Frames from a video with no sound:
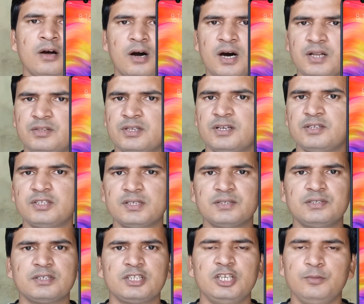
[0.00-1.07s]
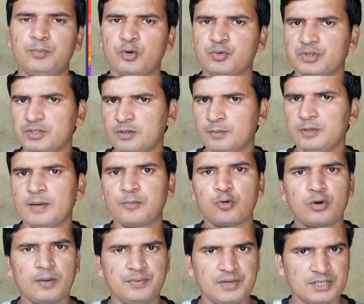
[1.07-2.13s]
हर तरह से कर सकते हैं प्रोसेसर भी
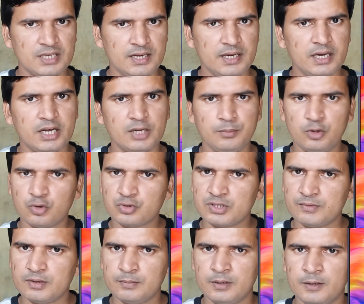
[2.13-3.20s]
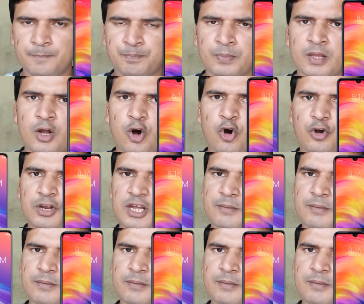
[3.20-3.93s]
आपको काफ़ी अच्छा रहेगा रेडमी नोट सेवन में और